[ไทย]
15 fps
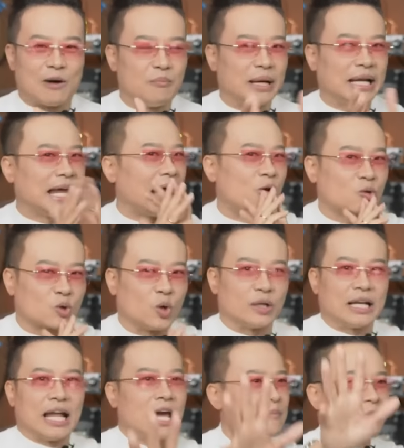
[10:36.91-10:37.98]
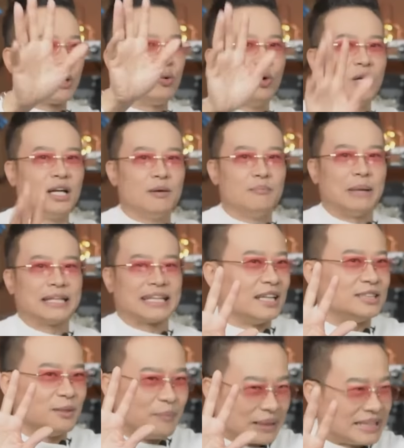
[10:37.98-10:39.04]
ไม่ได้เอากฎอะไรให้มาคุณเลย แม้แต่
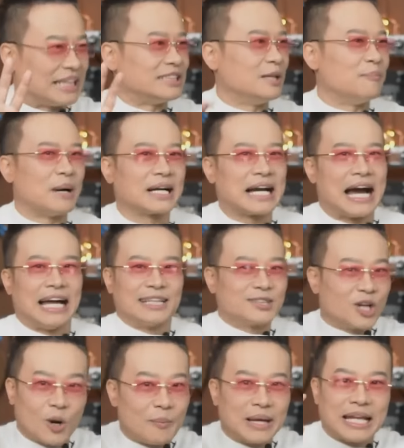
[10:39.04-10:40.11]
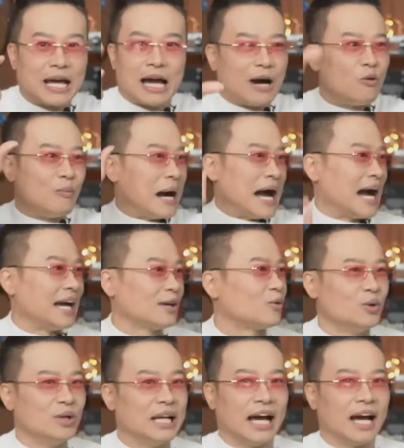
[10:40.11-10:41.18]
สิบบัญญัติสิบประการก็ไม่ได้เอามาให้คุ
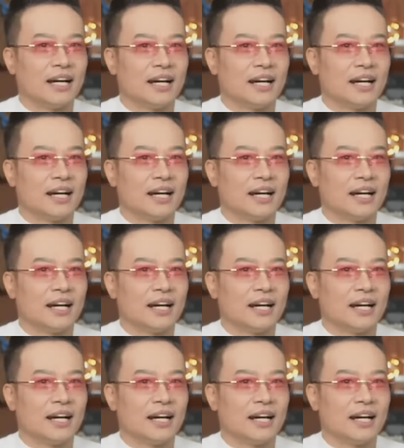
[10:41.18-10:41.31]
ณนะ